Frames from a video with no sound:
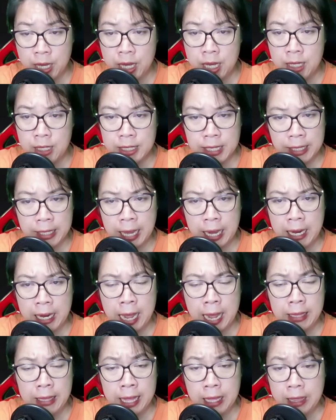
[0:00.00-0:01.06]
Chỉ cần
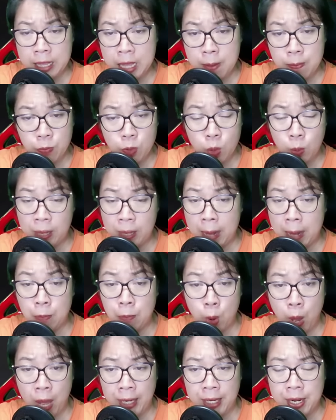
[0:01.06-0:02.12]
anh ta tiếp tục làm
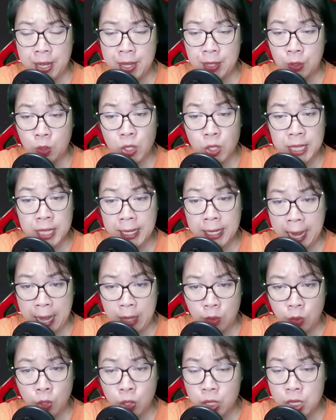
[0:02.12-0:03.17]
loạn, tôi sẽ càng
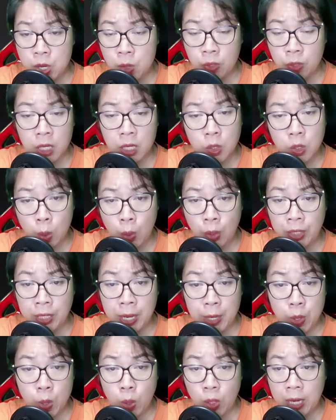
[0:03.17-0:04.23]
có nhiều cơ hội để
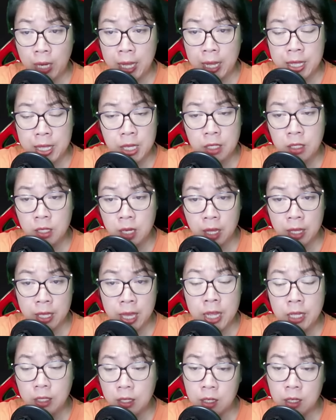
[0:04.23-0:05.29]
đổi lấy những lợi
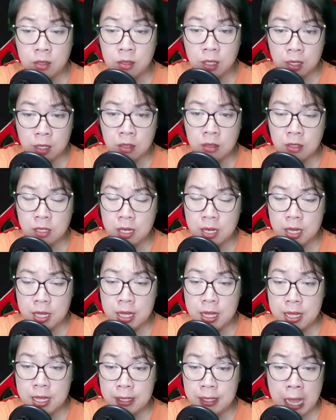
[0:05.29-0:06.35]
ích lớn hơn.
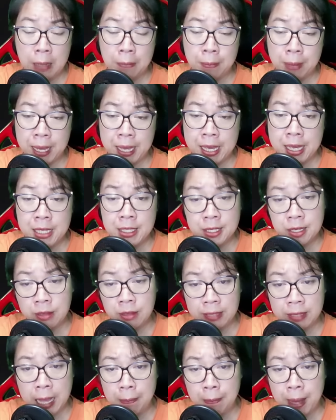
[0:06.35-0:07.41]
Thang máy dừng
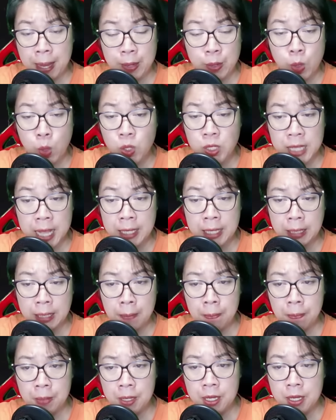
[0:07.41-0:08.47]
tại bãi đỗ xe ngầm,
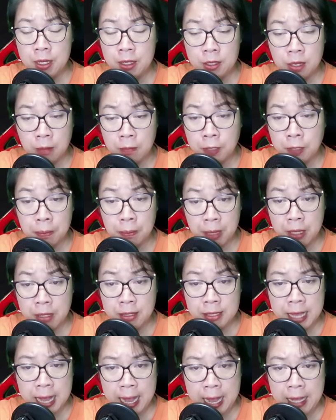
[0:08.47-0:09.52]
cửa vừa mở
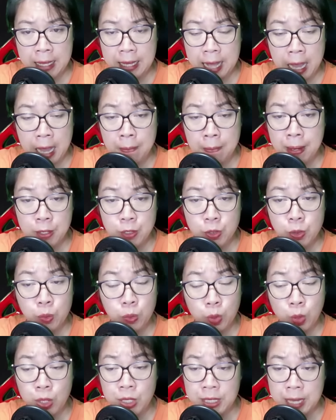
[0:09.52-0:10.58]
ra, ánh mắt chúng
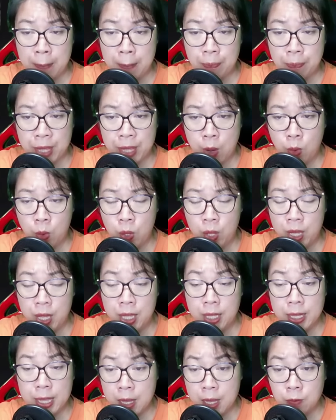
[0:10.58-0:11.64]
tôi chạm nhau.
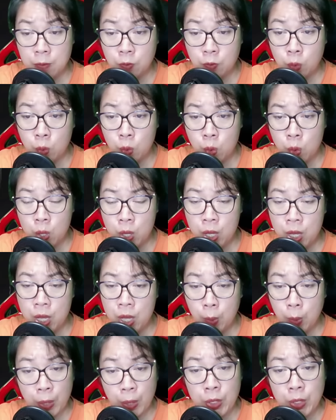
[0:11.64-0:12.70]
Thiên Vũ
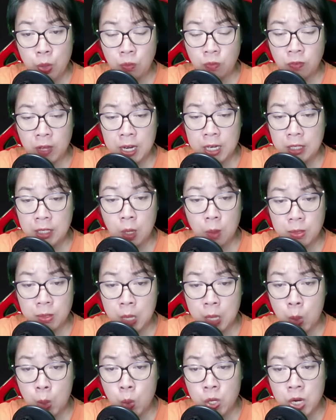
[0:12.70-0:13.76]
Nguyễn Thục Vân không
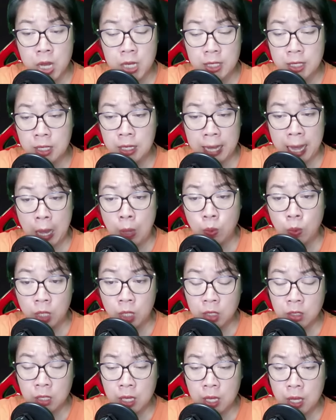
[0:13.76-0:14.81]
giấu được sự háo hức.
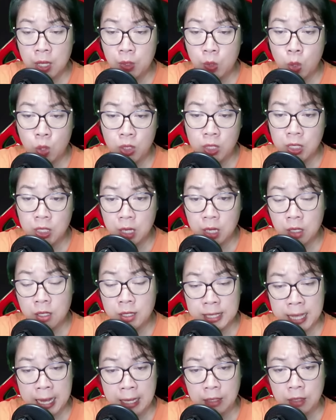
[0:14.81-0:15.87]
Cô cứ ngỡ
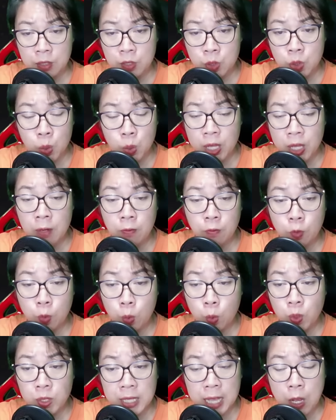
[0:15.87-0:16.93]
rằng dụ thiên
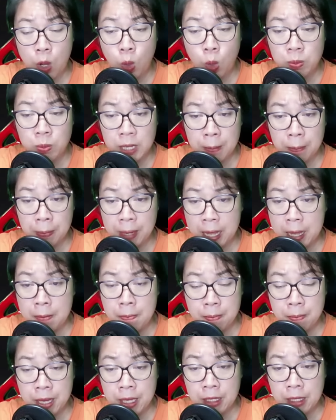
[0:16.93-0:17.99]
vũ sẽ ôm chầm lấy
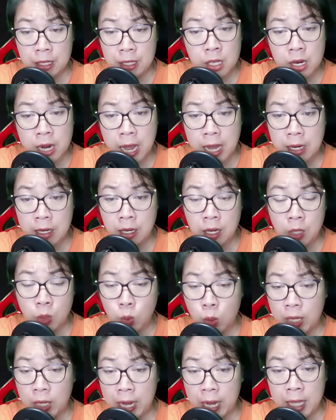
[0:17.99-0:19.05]
mình như lần ở
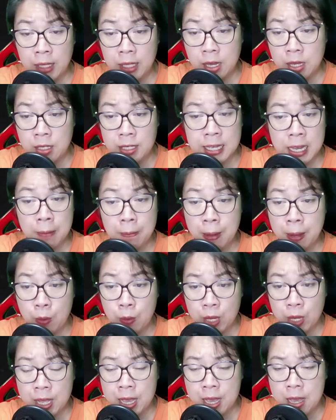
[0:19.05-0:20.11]
tuần lễ thời trang
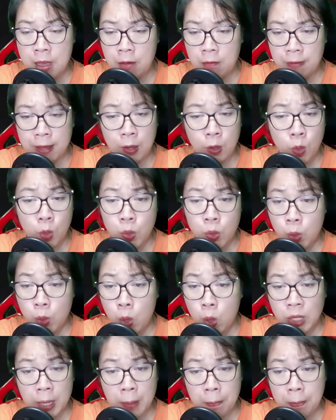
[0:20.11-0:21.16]
Paris và hôn cô
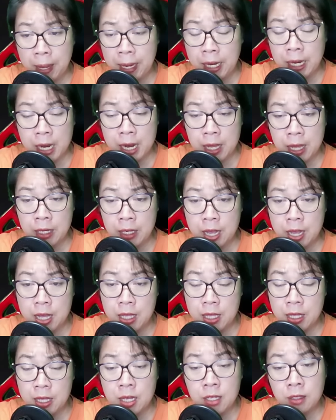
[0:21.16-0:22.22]
thật mãnh liệt.
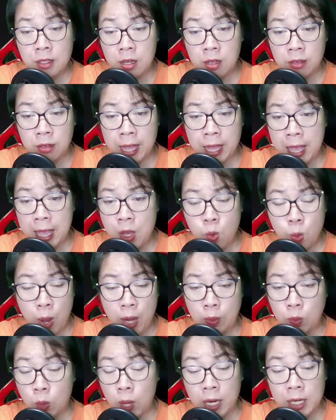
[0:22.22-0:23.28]
Nhưng thực tế hoàn
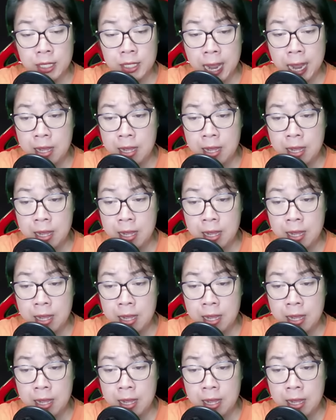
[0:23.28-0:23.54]
toàn trái